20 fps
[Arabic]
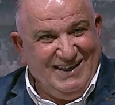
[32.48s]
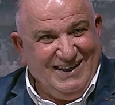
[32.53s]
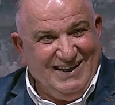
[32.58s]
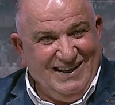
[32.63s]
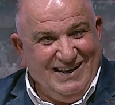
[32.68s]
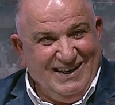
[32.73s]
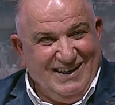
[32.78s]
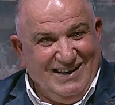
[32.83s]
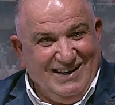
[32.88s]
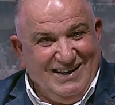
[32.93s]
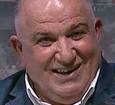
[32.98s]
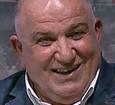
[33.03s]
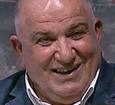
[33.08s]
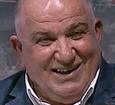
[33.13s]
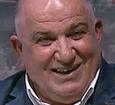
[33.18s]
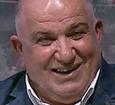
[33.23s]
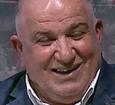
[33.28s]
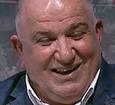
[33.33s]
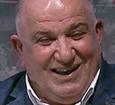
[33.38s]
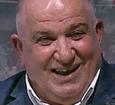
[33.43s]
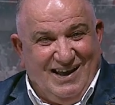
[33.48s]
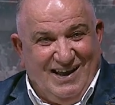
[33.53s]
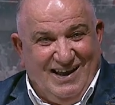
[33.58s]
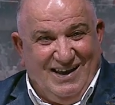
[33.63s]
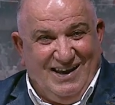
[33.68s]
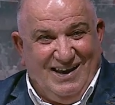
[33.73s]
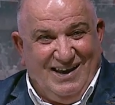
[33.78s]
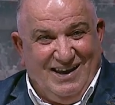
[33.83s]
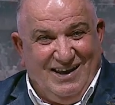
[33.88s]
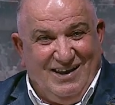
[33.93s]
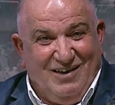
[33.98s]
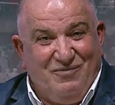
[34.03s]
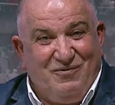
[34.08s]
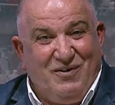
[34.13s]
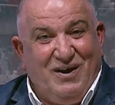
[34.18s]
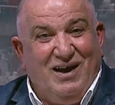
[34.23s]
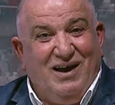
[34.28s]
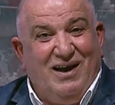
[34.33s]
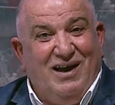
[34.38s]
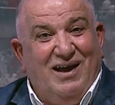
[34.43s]
اها زواج ابنك ايه وهو
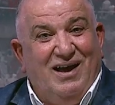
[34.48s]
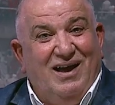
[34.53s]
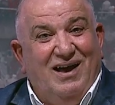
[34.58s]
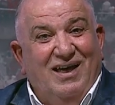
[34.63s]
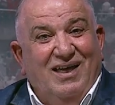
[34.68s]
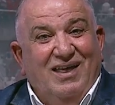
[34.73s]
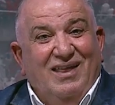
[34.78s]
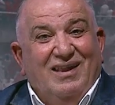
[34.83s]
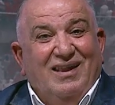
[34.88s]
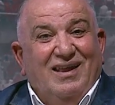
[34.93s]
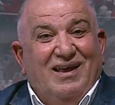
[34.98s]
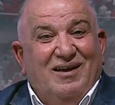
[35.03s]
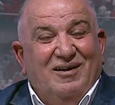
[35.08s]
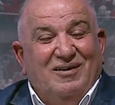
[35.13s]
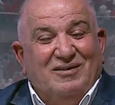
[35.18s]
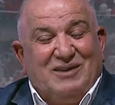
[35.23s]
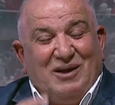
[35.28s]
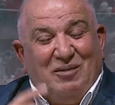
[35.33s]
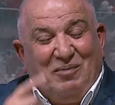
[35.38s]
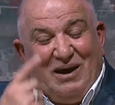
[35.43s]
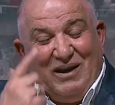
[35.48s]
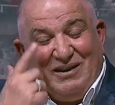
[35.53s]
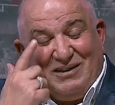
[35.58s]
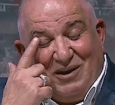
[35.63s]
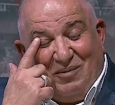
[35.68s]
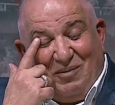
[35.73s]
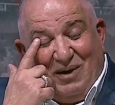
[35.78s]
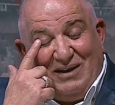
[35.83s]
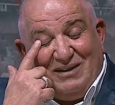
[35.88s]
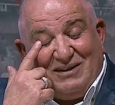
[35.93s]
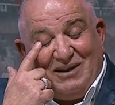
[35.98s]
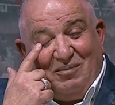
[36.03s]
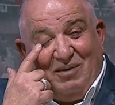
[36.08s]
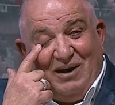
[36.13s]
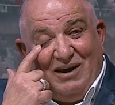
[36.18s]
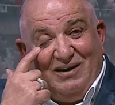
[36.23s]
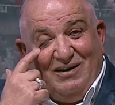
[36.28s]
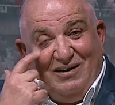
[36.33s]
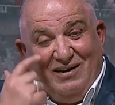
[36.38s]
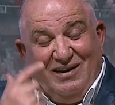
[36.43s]
ثاني ف... يوم من المباراه استشفاء طبعا عندك. طبعا
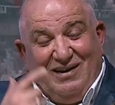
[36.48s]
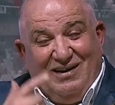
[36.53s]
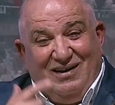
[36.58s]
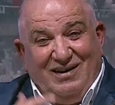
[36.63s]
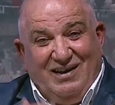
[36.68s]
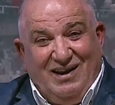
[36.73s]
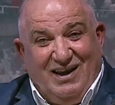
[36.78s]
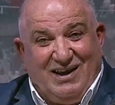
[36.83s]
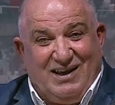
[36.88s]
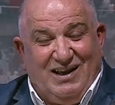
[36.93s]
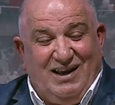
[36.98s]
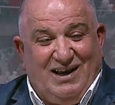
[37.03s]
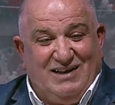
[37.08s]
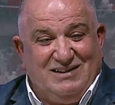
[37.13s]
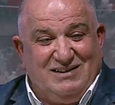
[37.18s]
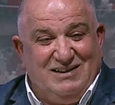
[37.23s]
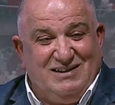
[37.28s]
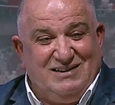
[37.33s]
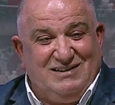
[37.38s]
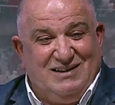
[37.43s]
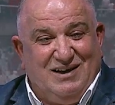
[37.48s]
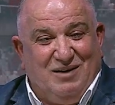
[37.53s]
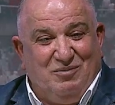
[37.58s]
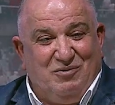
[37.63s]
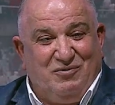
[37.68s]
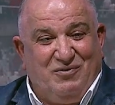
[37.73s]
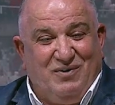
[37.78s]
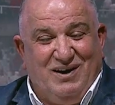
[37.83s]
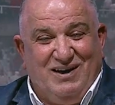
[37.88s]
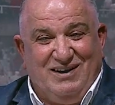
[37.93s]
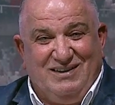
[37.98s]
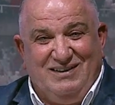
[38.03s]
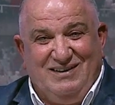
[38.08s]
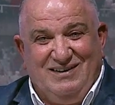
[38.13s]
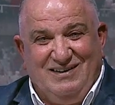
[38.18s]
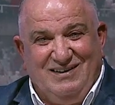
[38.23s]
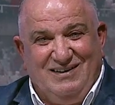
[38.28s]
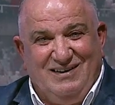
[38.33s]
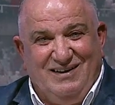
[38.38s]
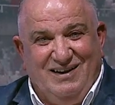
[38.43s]
طبعا الاخ العزيز ابو فهد
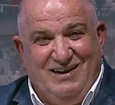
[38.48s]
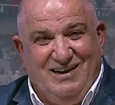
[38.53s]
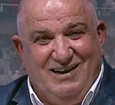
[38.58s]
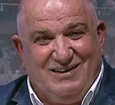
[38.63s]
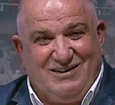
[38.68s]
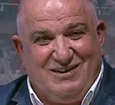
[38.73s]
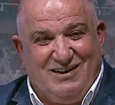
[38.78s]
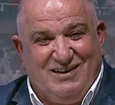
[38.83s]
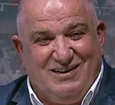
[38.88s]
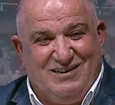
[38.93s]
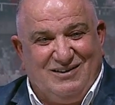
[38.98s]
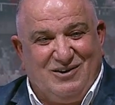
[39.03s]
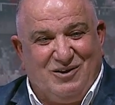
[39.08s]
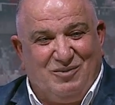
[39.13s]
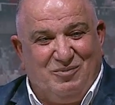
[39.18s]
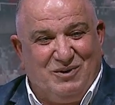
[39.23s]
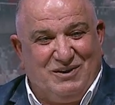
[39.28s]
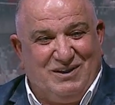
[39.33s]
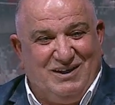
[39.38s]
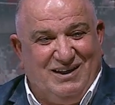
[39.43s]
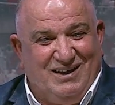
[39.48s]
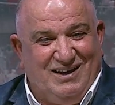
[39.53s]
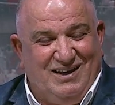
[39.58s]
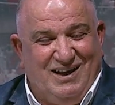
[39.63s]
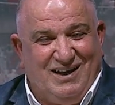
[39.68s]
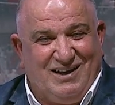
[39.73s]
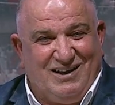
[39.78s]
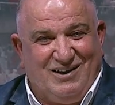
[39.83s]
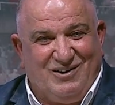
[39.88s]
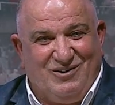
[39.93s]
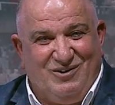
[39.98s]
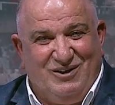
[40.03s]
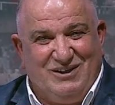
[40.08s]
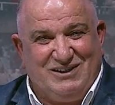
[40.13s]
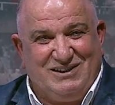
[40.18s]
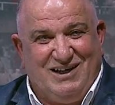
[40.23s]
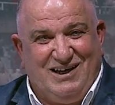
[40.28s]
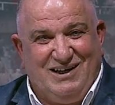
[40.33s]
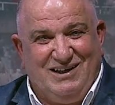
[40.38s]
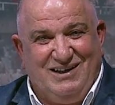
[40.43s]
اللي تربطني علاقه
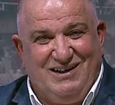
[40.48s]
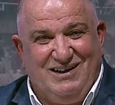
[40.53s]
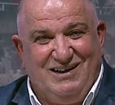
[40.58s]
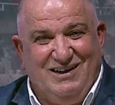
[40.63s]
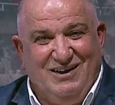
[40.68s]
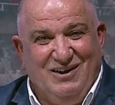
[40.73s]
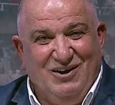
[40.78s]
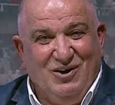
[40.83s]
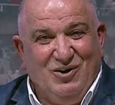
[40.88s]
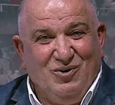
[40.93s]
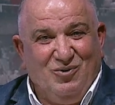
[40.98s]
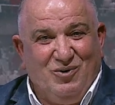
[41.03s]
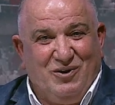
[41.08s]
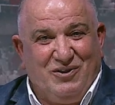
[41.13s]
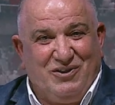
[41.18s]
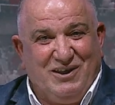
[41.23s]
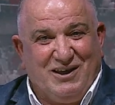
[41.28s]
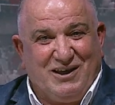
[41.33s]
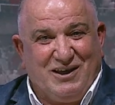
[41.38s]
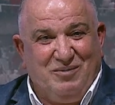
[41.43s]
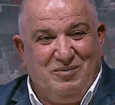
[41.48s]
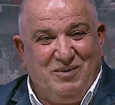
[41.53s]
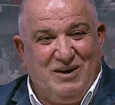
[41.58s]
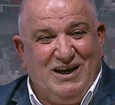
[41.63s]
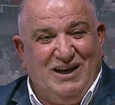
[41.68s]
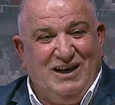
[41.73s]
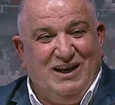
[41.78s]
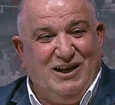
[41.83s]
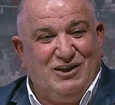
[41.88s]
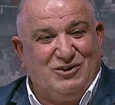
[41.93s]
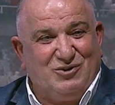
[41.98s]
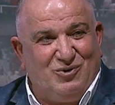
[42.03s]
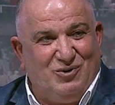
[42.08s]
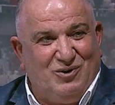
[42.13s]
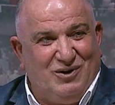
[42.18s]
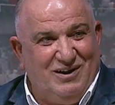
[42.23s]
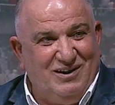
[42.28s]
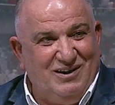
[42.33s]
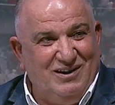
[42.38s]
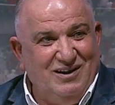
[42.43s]
كلش يعني وثيقه بي قال لي لا
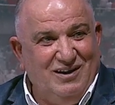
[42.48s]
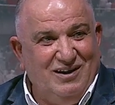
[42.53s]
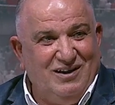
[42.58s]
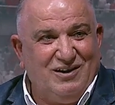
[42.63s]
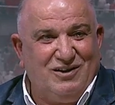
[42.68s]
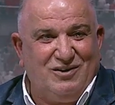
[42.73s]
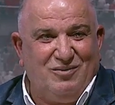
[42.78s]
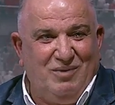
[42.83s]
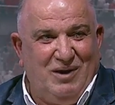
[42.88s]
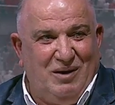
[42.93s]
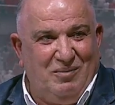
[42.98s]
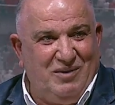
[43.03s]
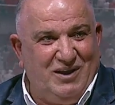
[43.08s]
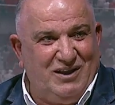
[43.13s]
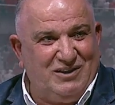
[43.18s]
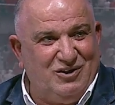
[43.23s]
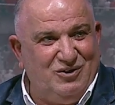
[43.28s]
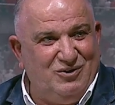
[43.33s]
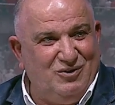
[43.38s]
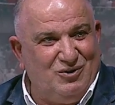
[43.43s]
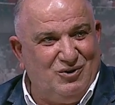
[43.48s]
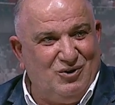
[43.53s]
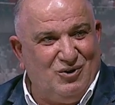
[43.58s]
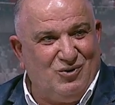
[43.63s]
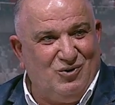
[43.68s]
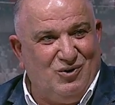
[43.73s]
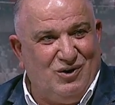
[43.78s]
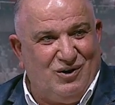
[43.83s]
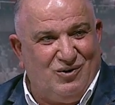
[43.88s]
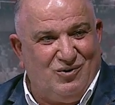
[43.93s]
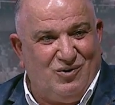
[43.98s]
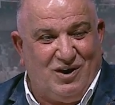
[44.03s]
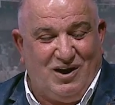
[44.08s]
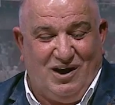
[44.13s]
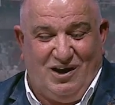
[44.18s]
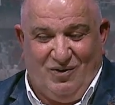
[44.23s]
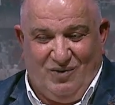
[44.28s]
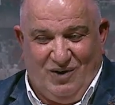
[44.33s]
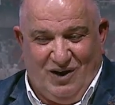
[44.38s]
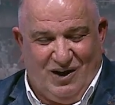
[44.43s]
تروح قلت لهم يا اذا تريدون تلغوها الغوها
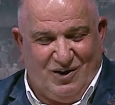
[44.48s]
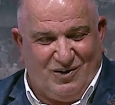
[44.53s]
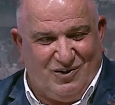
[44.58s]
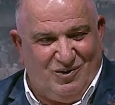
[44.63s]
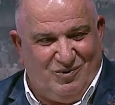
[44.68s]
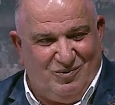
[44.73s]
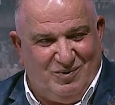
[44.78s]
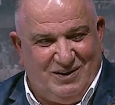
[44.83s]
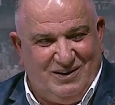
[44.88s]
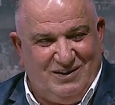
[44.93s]
قالوا لا اروح